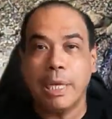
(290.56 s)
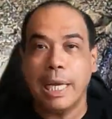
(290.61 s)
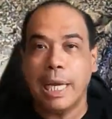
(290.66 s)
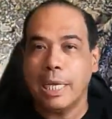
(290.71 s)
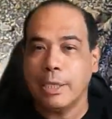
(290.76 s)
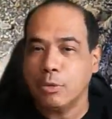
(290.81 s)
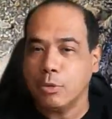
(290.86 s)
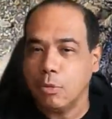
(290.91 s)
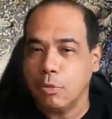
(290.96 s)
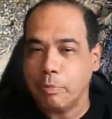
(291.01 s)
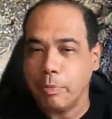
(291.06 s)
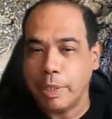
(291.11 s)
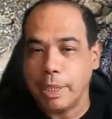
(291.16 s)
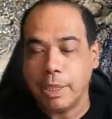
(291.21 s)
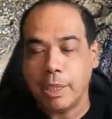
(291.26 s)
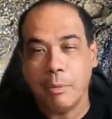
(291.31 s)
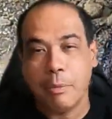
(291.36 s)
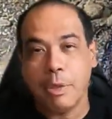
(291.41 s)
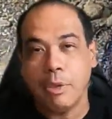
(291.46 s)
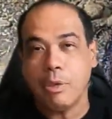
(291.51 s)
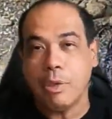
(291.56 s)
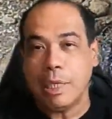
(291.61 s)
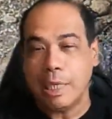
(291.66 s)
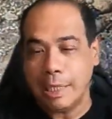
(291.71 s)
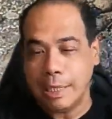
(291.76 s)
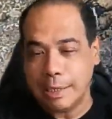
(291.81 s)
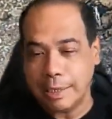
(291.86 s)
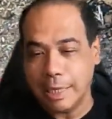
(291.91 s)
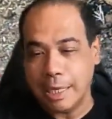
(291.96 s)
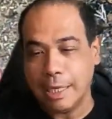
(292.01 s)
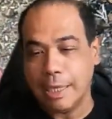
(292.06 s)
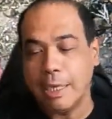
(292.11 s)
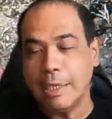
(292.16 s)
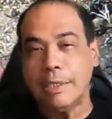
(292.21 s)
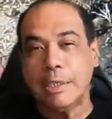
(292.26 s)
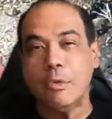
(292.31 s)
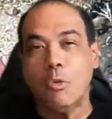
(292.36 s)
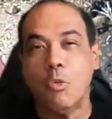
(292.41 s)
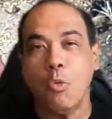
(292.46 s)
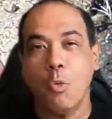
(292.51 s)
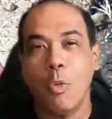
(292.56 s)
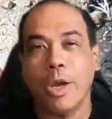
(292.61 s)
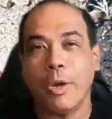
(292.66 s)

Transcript: pues la sopita bueno, ahí se hacen un